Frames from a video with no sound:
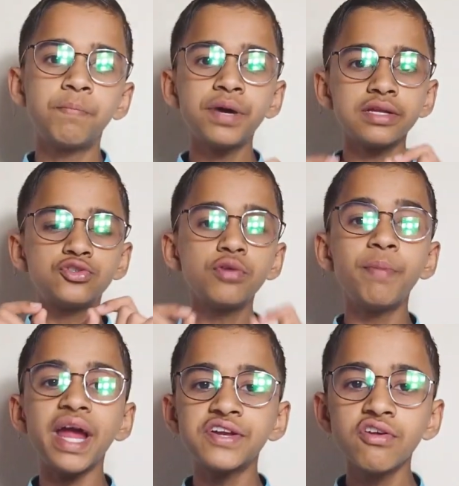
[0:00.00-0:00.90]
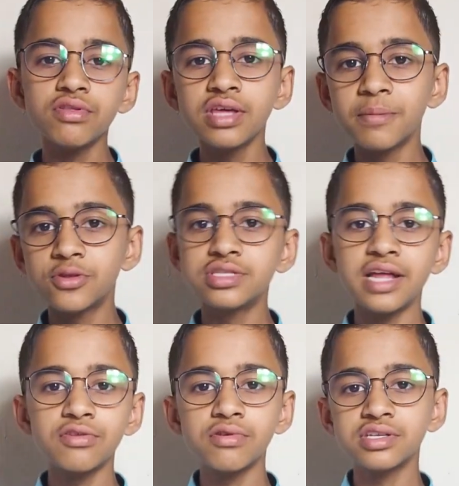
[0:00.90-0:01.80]
पर जो बैटरी होती है आप तो
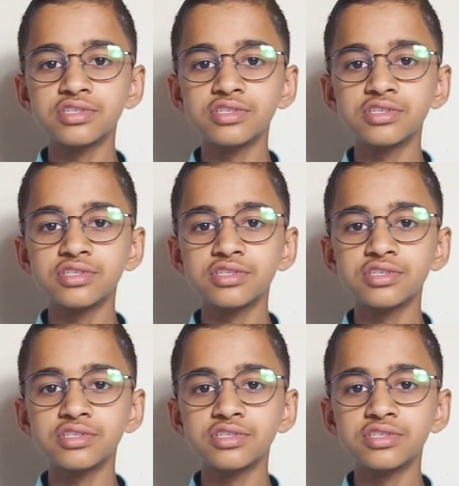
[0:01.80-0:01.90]
जानते हो